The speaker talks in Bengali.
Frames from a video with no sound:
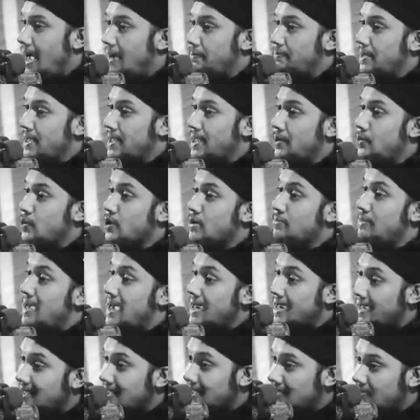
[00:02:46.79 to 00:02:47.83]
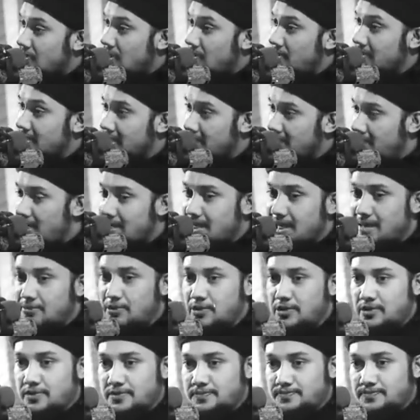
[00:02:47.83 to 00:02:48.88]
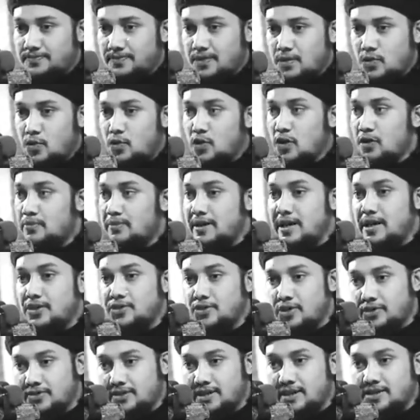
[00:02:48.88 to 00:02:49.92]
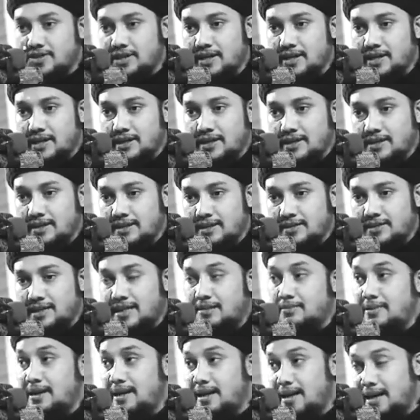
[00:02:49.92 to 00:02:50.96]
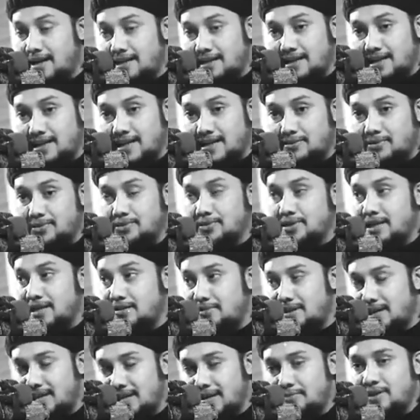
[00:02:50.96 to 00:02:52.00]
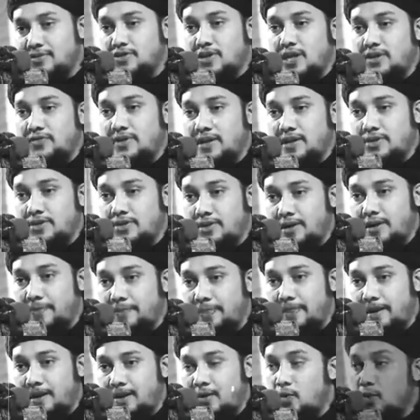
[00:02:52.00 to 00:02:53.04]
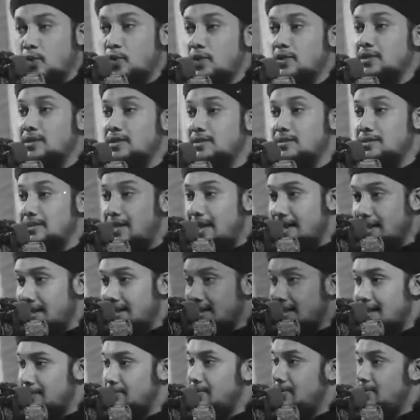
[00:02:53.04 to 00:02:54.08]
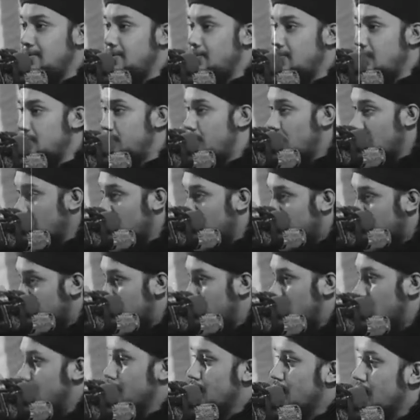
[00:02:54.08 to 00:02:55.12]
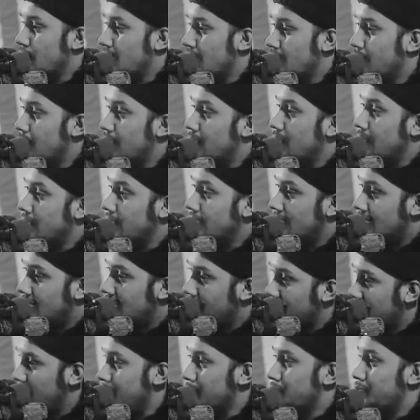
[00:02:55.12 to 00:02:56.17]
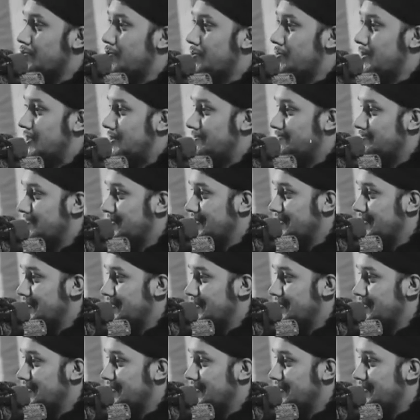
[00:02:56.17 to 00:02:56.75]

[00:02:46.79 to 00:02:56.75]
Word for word: আপনাকে ওর মাকে দেখতে হবে তার মা কেমন কোন মায়ের সন্তান সে তার মায়ের আকিদা কেমন তার মা কেমনে চলাফেরা করে ওর নানি কেমন ওর পরিবারের সদস্যরা কেমন এগুলো দেখে মেয়ে চুজ করবে